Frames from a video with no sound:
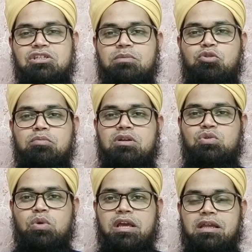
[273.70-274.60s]
जब तुम
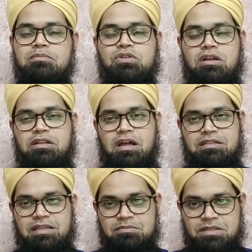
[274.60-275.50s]
रसूल अक्रम सल्ला
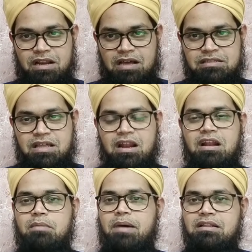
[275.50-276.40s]
वसम से
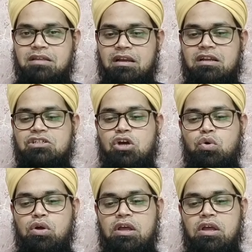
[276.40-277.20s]
राजदाराना बात करना चाहो